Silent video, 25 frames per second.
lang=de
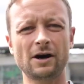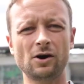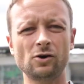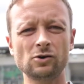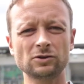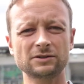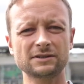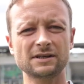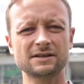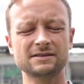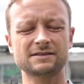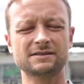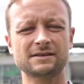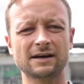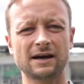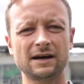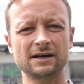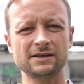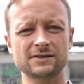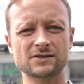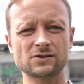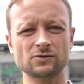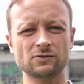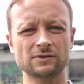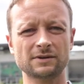war auch das
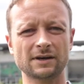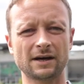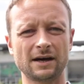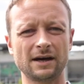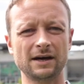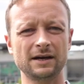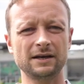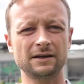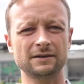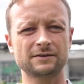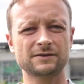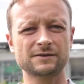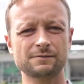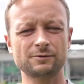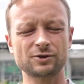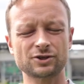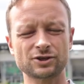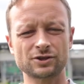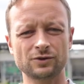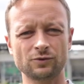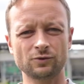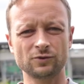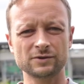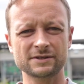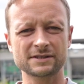3:3
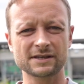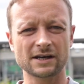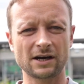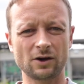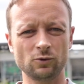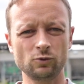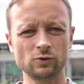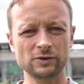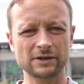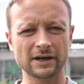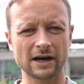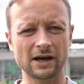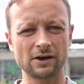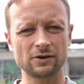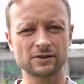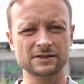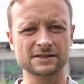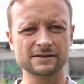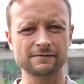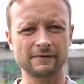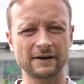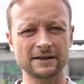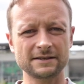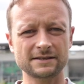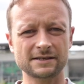zwischen unserer
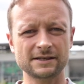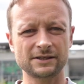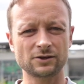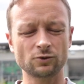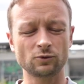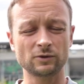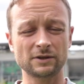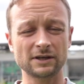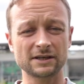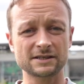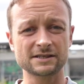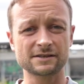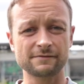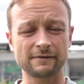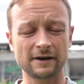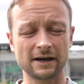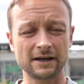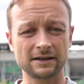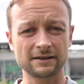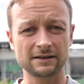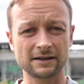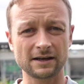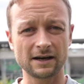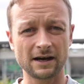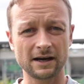U23 und der
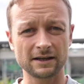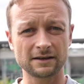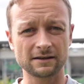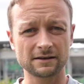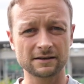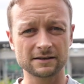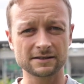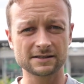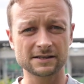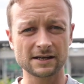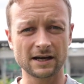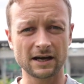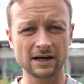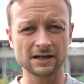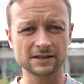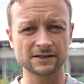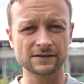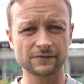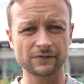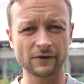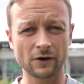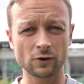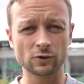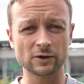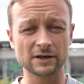zweiten Garde des
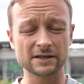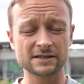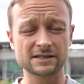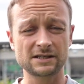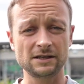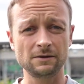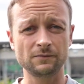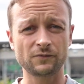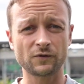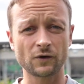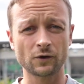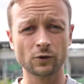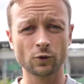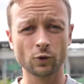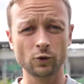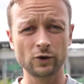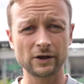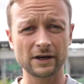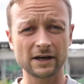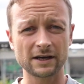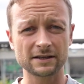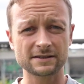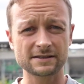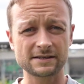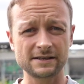HSV. Das Team von
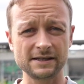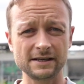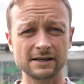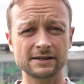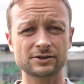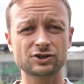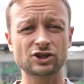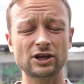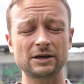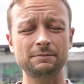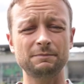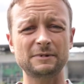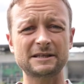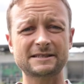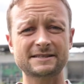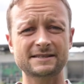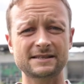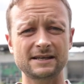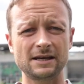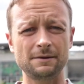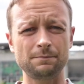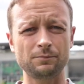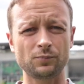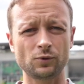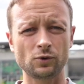Rüdiger Ziel steht mit
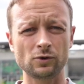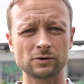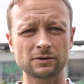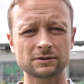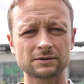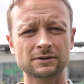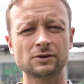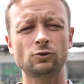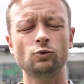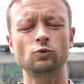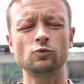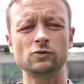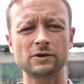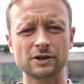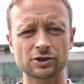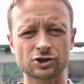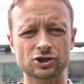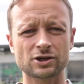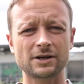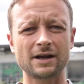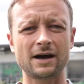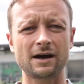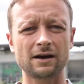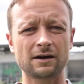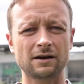10 Punkten
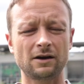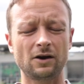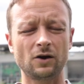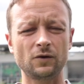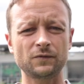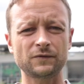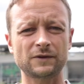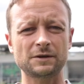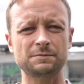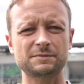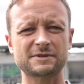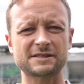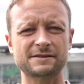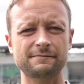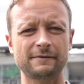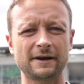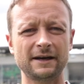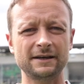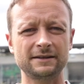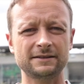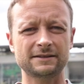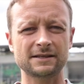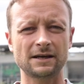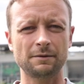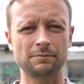ungeschlagen auf dem
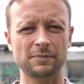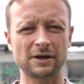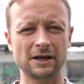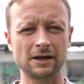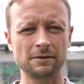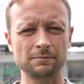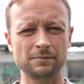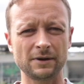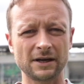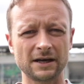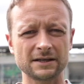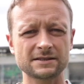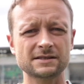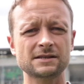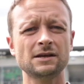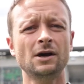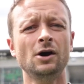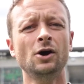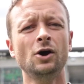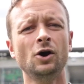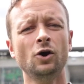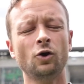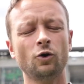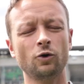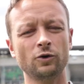zweiten Tabellenplatz.
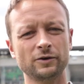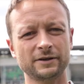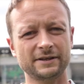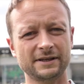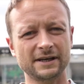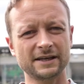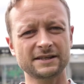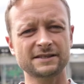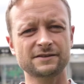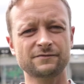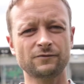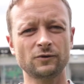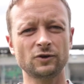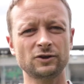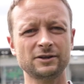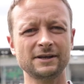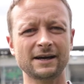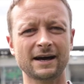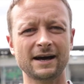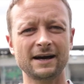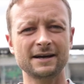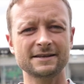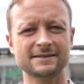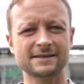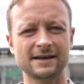Und jetzt wird die
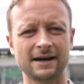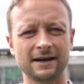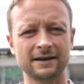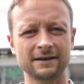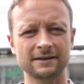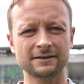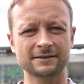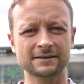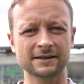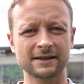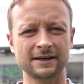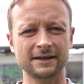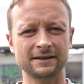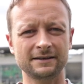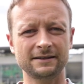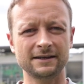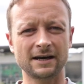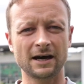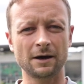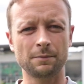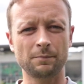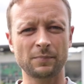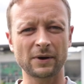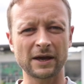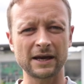Reise angetreten
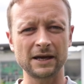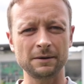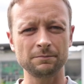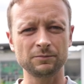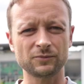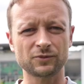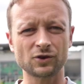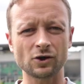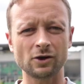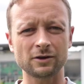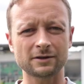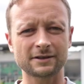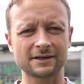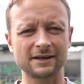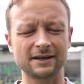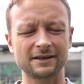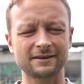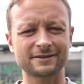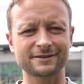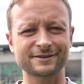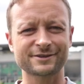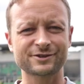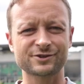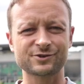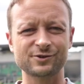nach Bremen. Dort
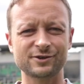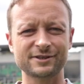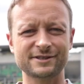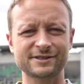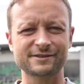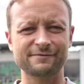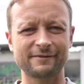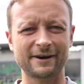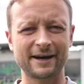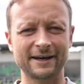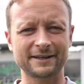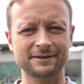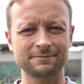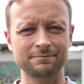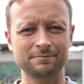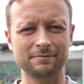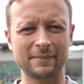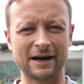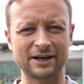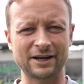geht es zur zweiten